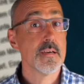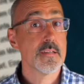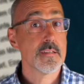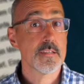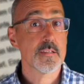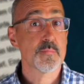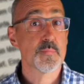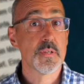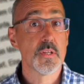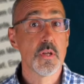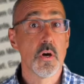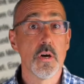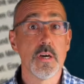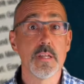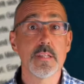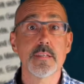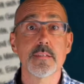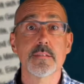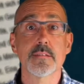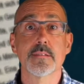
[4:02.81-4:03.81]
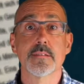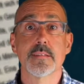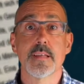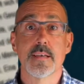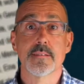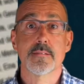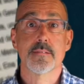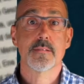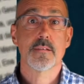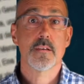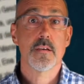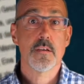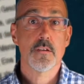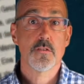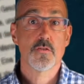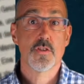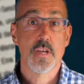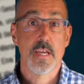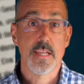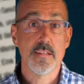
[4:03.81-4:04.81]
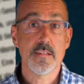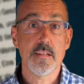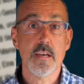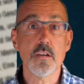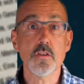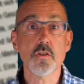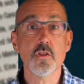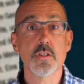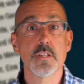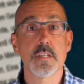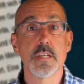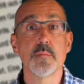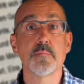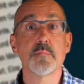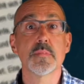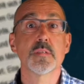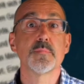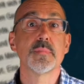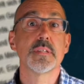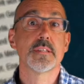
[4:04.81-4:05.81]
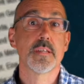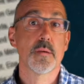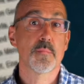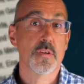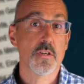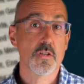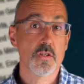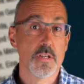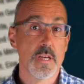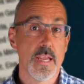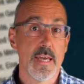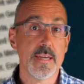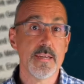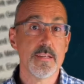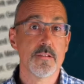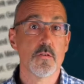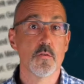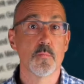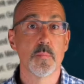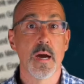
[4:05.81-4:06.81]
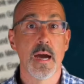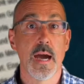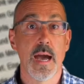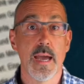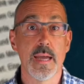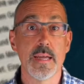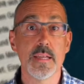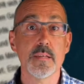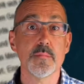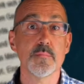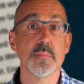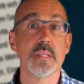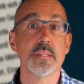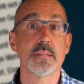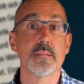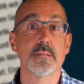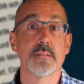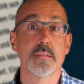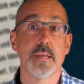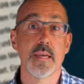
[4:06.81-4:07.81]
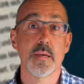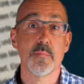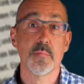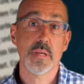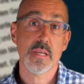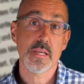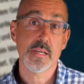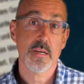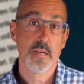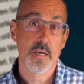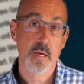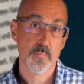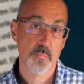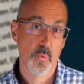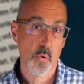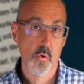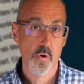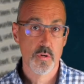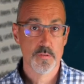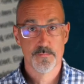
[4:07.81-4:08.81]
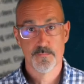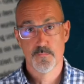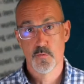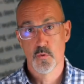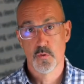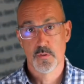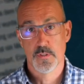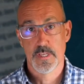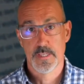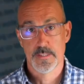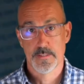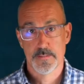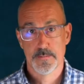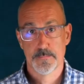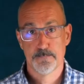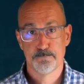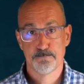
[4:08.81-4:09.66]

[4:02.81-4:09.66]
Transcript: Das bedeutet, dass Gender stimmt mit dem Geschlecht überein, mit dem ihr geboren wurdet.